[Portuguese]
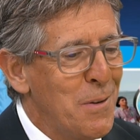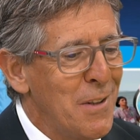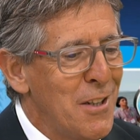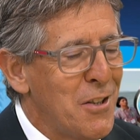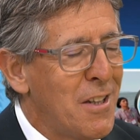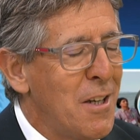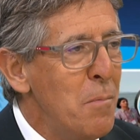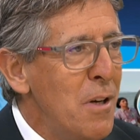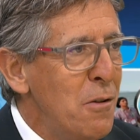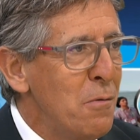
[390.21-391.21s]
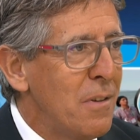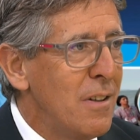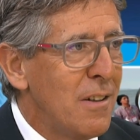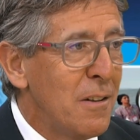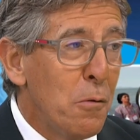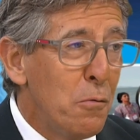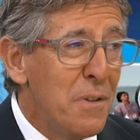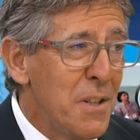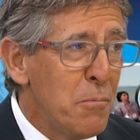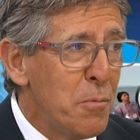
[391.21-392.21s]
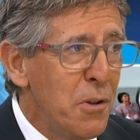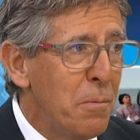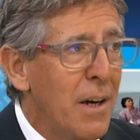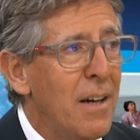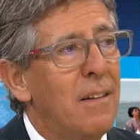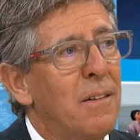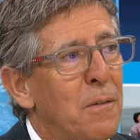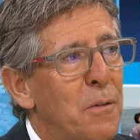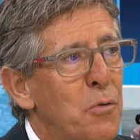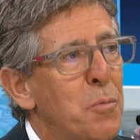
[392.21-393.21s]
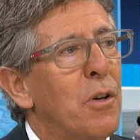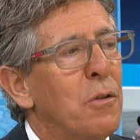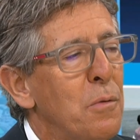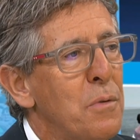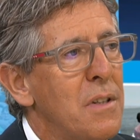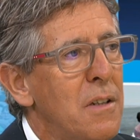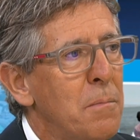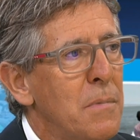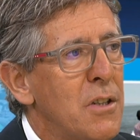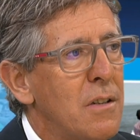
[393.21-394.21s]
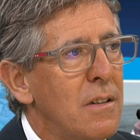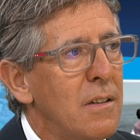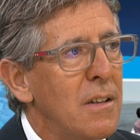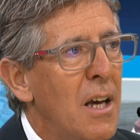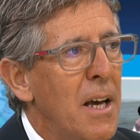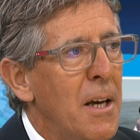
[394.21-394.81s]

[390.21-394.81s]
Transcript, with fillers: este caminho que, que, não conhecemos muito bem, onde nos pode conduzir, mas que